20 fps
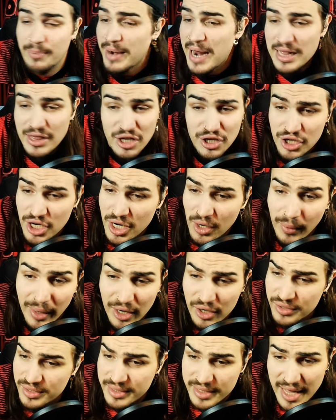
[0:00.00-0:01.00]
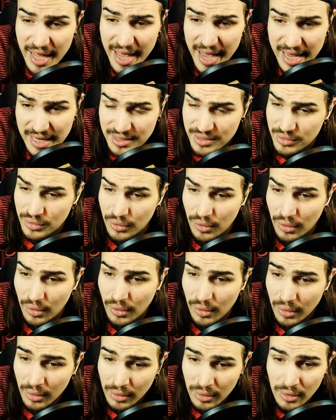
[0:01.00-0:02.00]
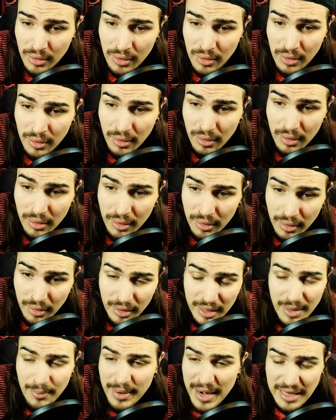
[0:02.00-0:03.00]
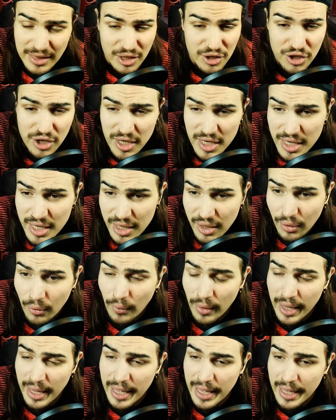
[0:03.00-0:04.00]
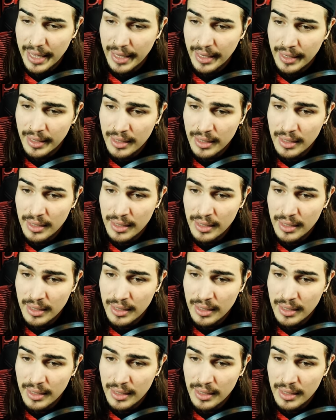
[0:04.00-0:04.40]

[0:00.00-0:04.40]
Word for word: Prendi 5 lo stesso! Ne prendi 5!